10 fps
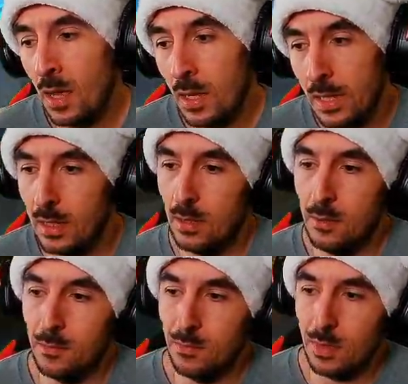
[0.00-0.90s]
Et
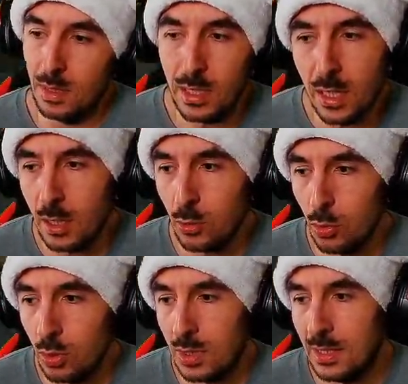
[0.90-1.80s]
il y a un
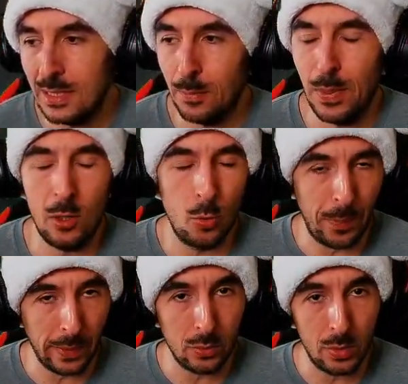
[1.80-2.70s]
truc qui s'appelle le
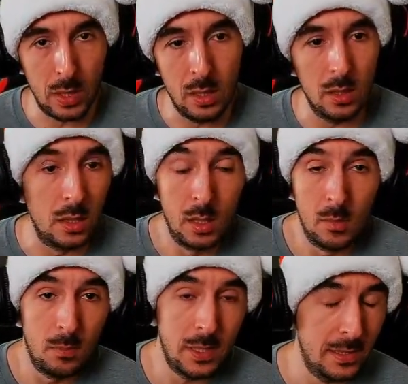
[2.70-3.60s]
Père Noël.
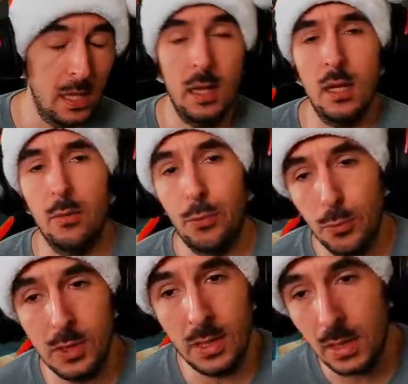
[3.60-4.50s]
Blizzard
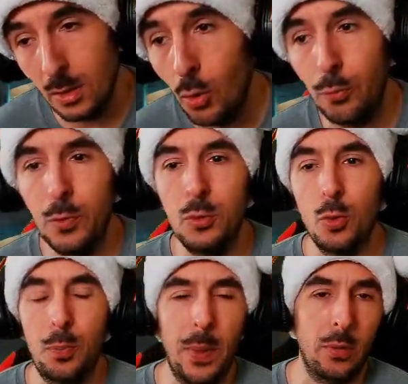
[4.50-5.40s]
faisait office de
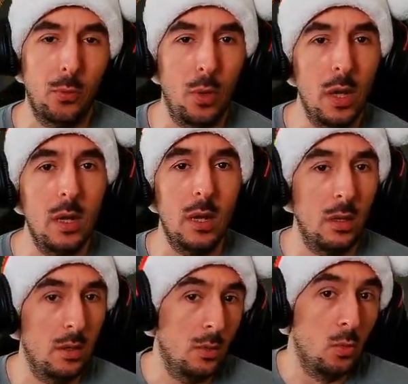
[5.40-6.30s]
Père Noël.
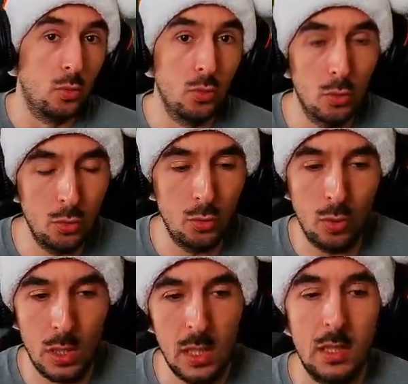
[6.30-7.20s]
Au jour de
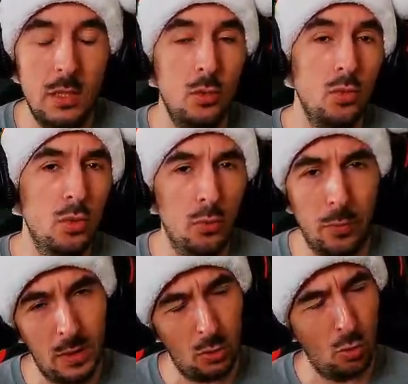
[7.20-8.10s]
Noël, il nous
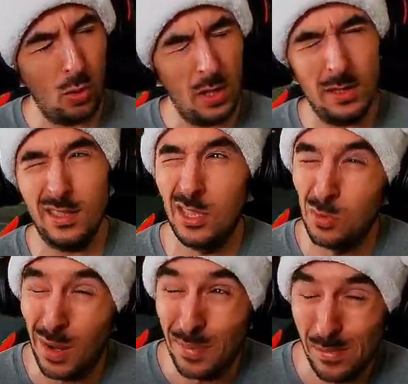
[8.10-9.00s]
offrait, je crois, si je
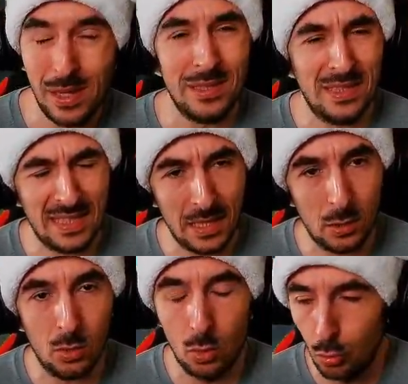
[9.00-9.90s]
me rappelle bien,
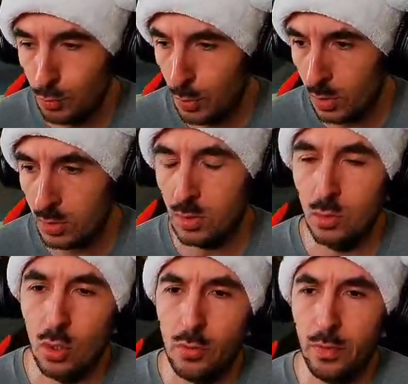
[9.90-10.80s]
5 box
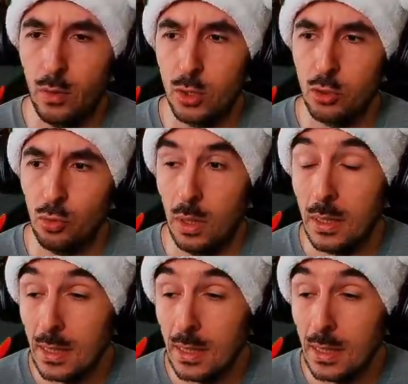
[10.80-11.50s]
dans Overwatch 1.